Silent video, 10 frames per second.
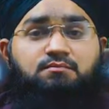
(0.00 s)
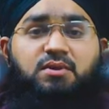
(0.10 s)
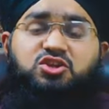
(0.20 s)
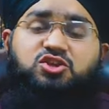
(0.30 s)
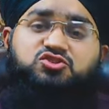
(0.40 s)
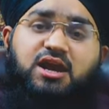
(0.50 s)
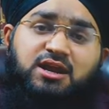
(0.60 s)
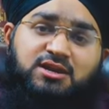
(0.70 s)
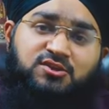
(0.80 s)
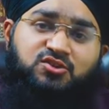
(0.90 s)
मदनी
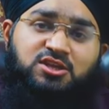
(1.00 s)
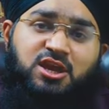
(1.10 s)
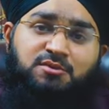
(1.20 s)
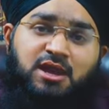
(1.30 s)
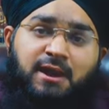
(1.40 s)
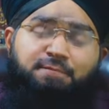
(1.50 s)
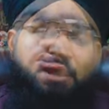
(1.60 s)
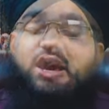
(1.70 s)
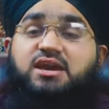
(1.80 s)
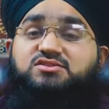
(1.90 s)
चैनल के जरिए भी है
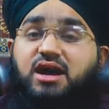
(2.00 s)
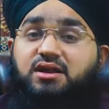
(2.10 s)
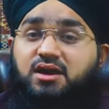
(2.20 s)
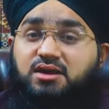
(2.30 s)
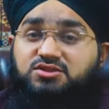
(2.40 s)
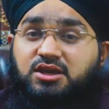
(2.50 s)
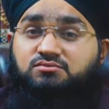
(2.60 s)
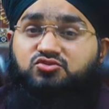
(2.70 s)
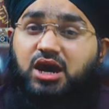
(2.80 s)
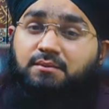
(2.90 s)
ये एहसान अजीम
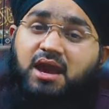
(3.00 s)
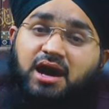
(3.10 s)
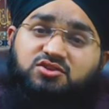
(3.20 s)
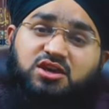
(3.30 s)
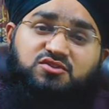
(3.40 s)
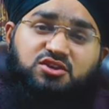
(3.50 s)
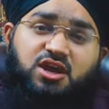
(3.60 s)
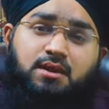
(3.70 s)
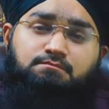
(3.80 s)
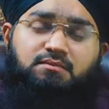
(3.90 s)
जामियात के
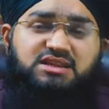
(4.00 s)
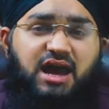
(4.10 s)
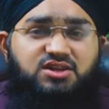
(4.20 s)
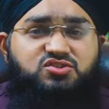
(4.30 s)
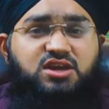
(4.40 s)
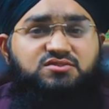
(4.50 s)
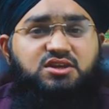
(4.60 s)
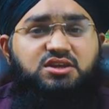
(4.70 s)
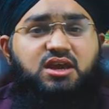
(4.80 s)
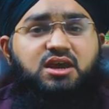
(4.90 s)
जरिए मदारस के
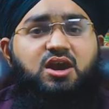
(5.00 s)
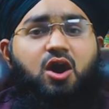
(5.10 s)
जरिए